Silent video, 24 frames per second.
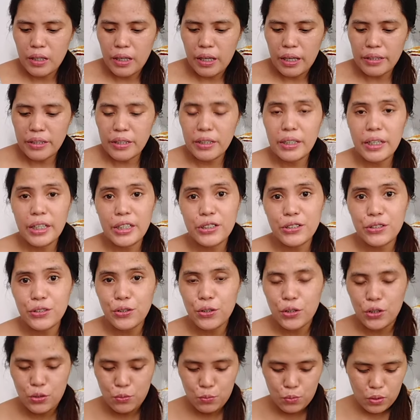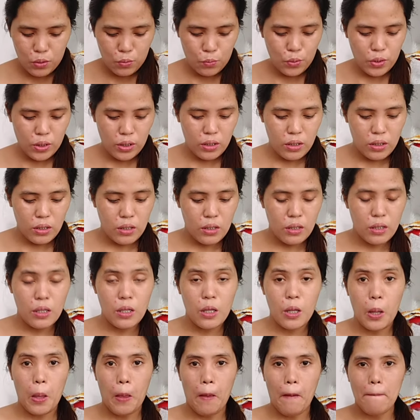Then, later on, we will
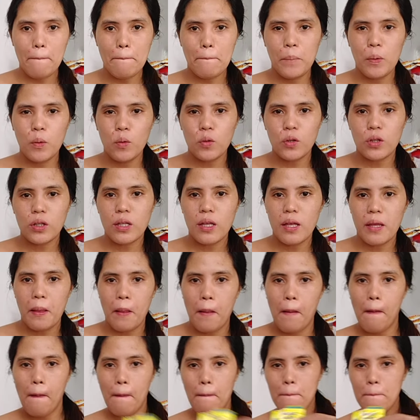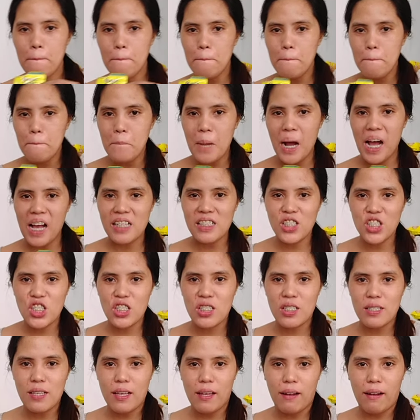put magic
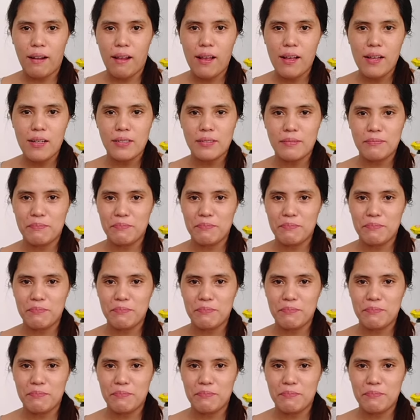syrup.